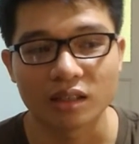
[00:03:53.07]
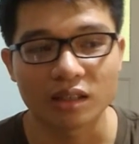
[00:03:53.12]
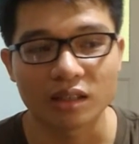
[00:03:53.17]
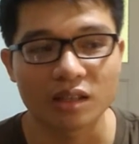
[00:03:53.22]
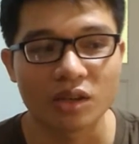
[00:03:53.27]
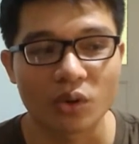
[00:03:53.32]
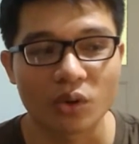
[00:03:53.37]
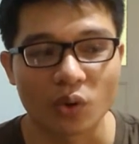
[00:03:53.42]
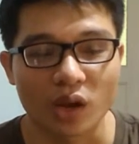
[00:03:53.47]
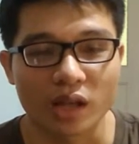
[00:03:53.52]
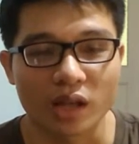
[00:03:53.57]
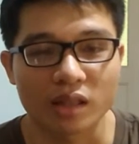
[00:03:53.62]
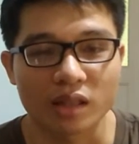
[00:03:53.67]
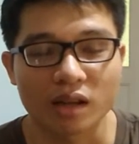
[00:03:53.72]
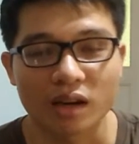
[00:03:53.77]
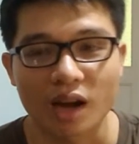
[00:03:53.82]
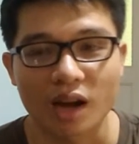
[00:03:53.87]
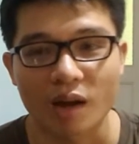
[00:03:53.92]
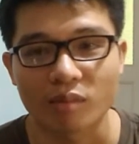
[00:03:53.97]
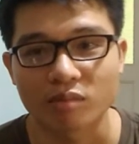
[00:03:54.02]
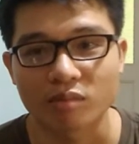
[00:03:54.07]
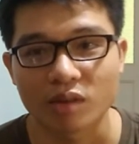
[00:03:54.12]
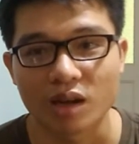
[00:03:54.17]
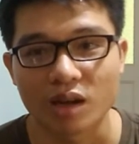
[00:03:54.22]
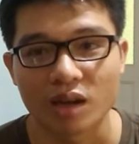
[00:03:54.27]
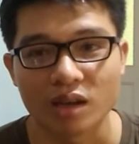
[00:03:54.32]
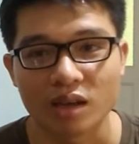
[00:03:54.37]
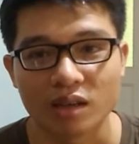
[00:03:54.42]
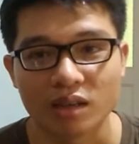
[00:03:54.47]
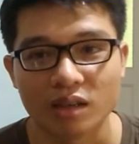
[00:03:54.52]
cái điều này thật lòng
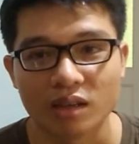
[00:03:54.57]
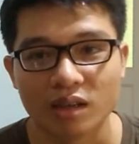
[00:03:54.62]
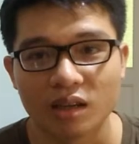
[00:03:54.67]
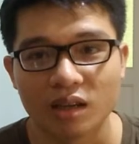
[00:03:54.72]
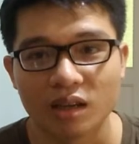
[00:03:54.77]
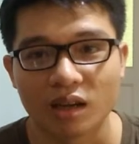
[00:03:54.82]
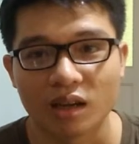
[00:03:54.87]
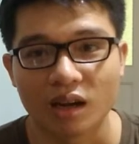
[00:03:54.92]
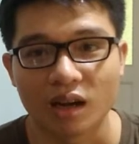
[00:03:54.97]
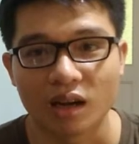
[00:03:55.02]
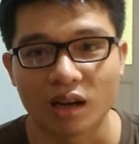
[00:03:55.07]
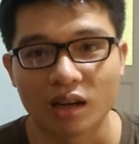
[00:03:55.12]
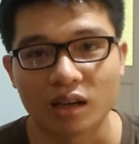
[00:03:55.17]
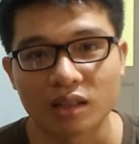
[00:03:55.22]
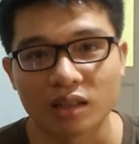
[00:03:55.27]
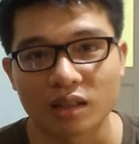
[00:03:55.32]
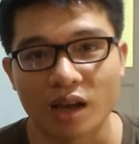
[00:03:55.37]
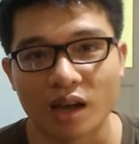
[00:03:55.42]
để à,